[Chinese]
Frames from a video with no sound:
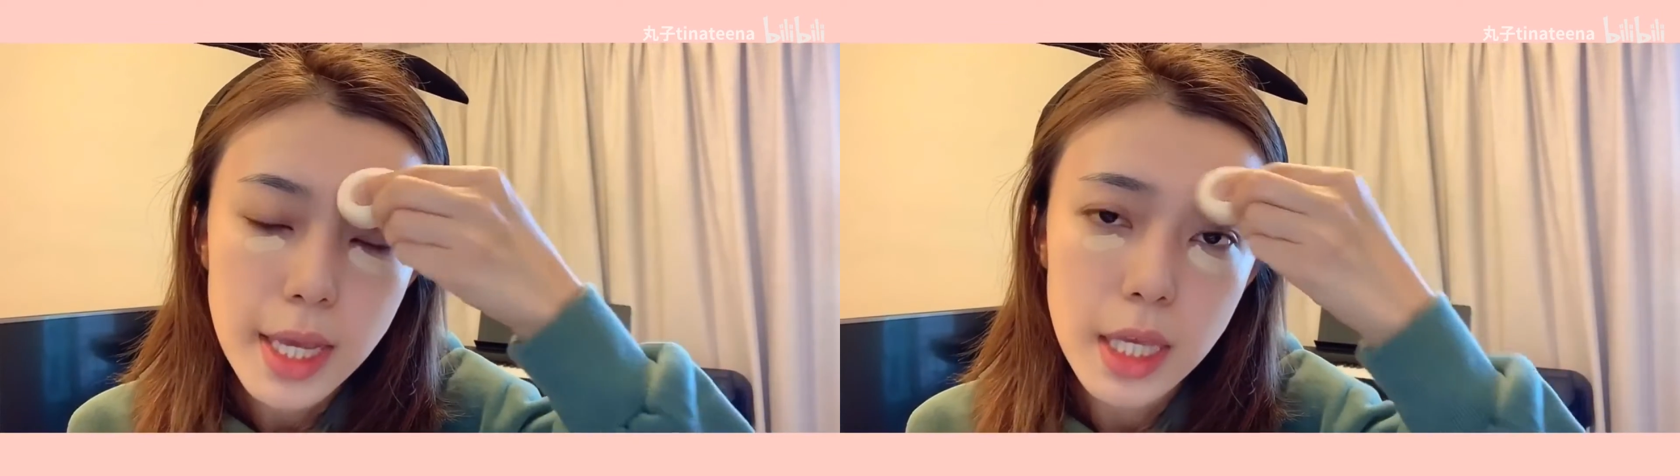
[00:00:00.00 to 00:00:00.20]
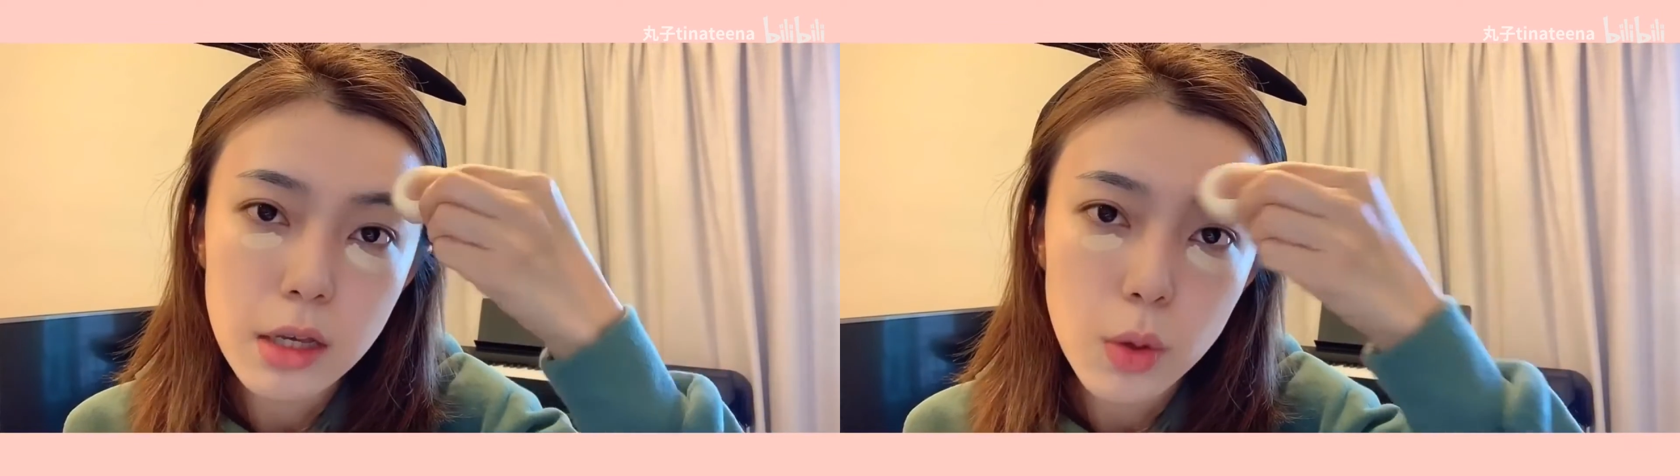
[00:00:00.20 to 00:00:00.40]

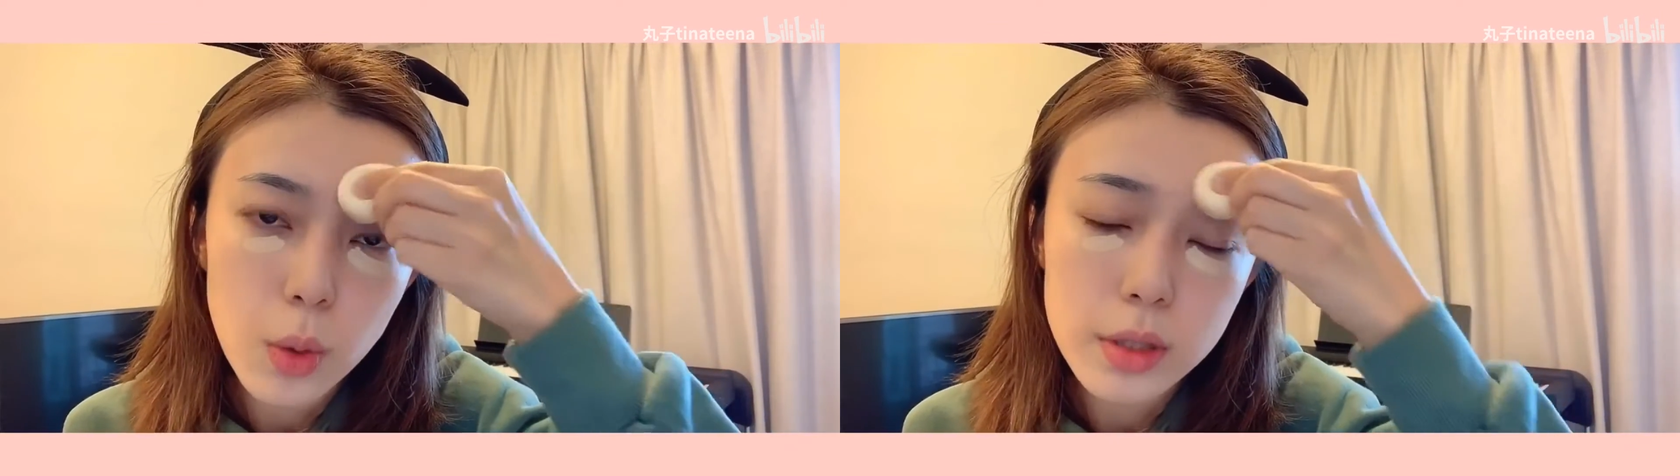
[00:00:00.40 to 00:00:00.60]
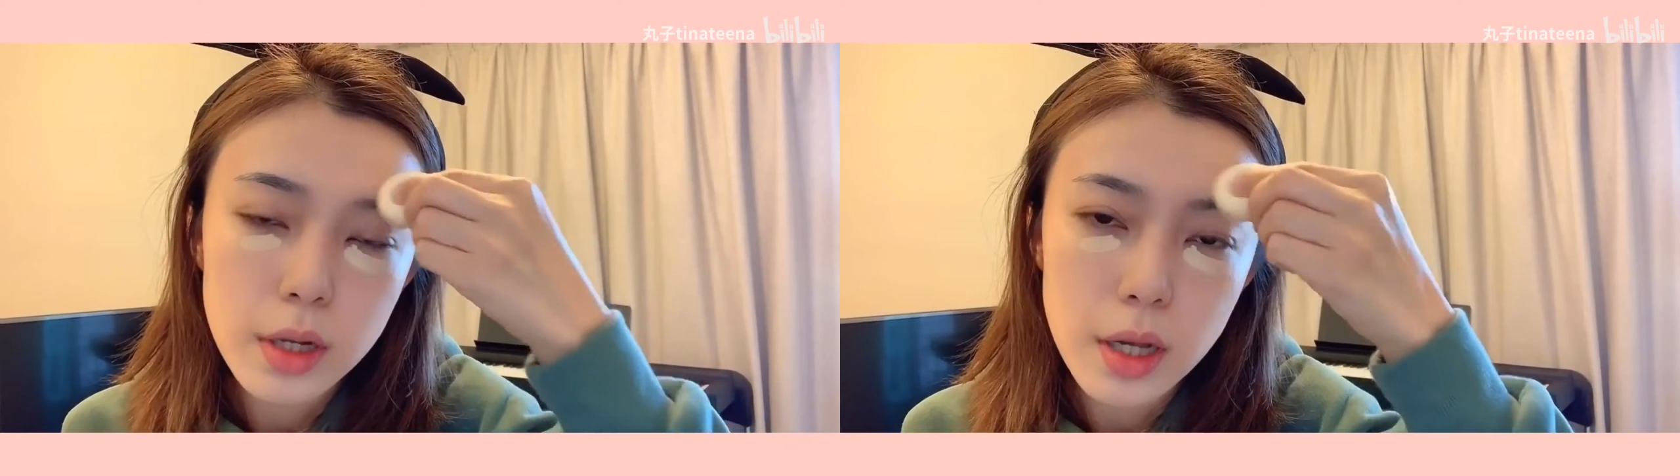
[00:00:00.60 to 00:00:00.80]
英
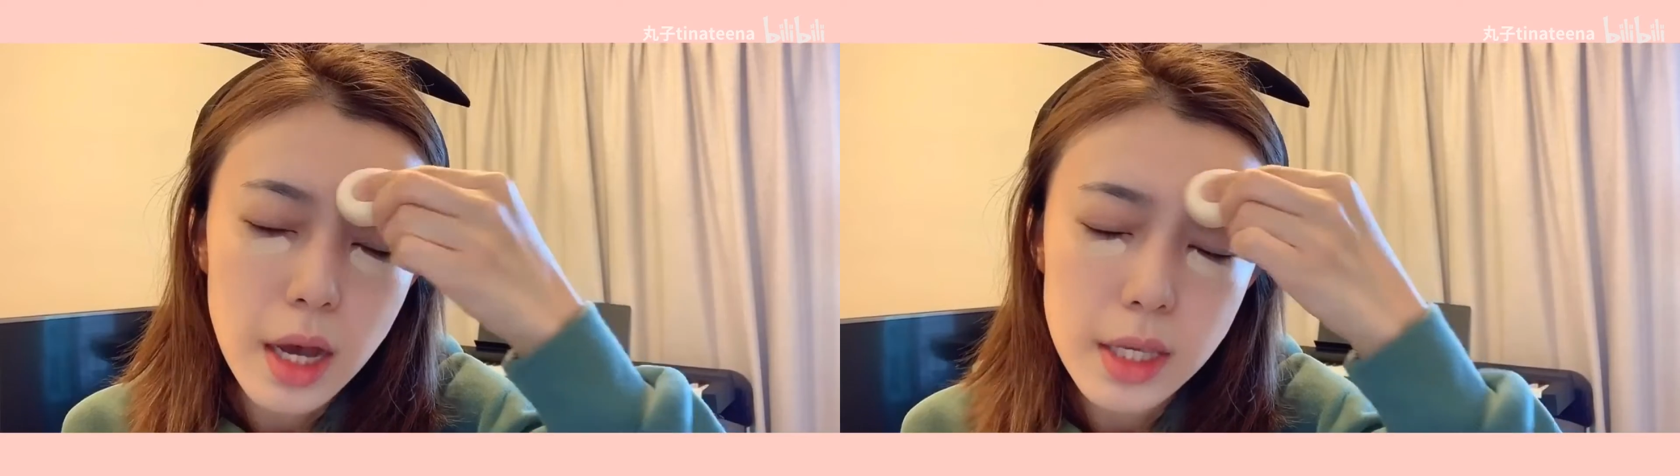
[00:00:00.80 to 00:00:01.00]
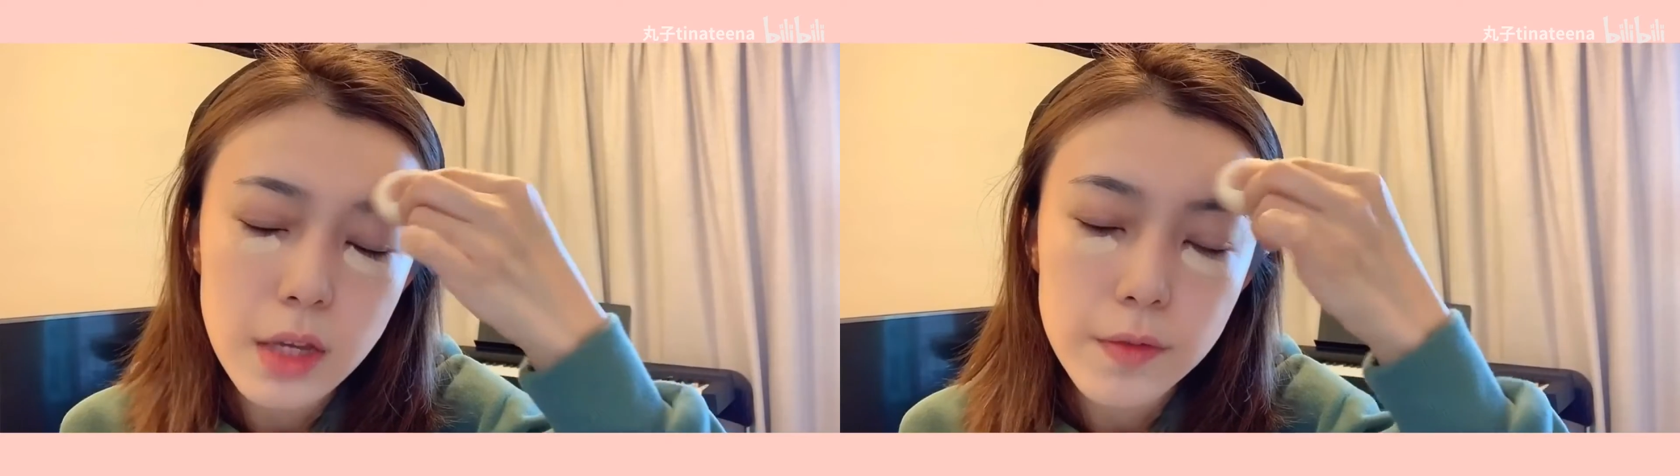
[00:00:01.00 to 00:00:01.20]
国的
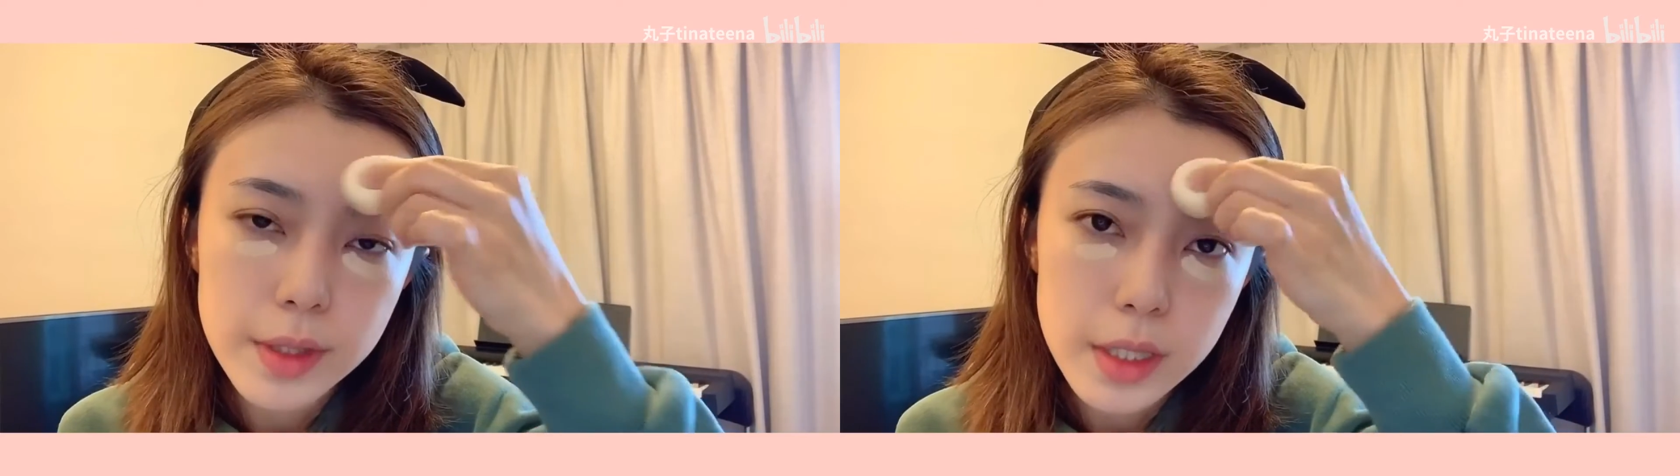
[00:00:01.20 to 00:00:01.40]
呃英文